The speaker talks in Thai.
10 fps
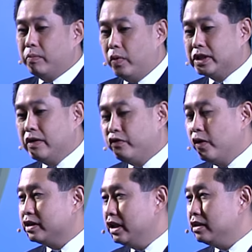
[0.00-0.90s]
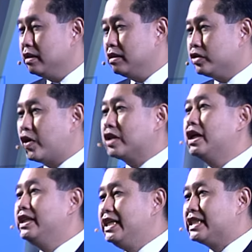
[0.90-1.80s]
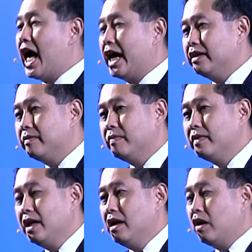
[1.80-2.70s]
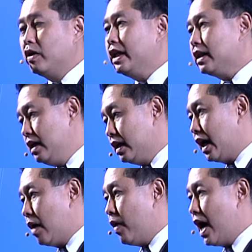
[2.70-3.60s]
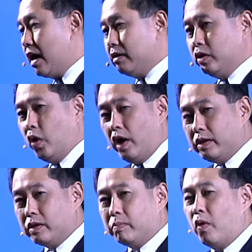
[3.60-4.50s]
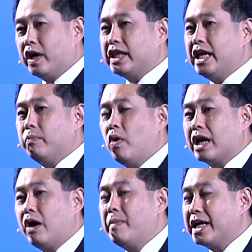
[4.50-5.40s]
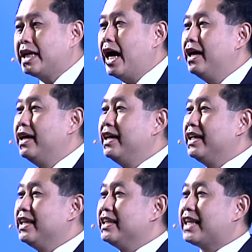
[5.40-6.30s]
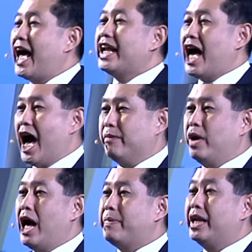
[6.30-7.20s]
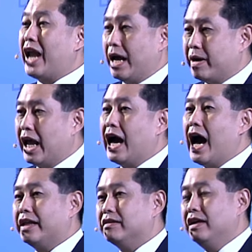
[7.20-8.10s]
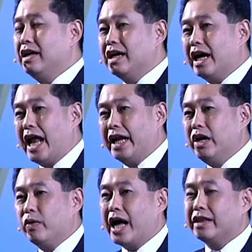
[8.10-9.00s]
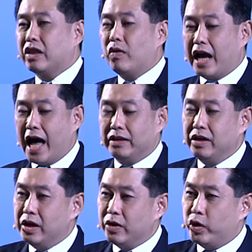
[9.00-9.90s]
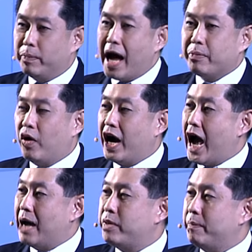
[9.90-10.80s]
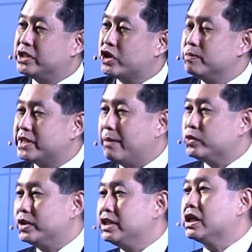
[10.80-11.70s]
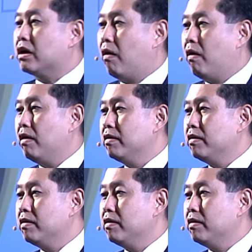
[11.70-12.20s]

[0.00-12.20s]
พูดถึง Food Structure Design ลองคิดถึงนะครับว่าโดยปกติพวกเรามักจะทานอาหารเพื่อให้เป็นแหล่งพลังงานขณะเดียวกันต้องการคุณภาพของอาหารเพื่อไปซ่อมแซมส่วนที่สึกหรอ